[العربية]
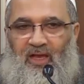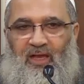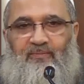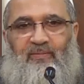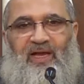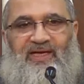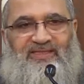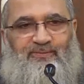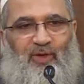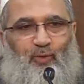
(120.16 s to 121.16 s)
أما
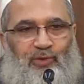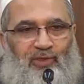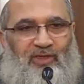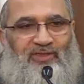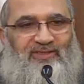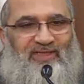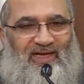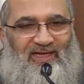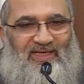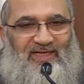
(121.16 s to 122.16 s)
أسماء الله
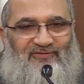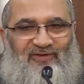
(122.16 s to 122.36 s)
تعالى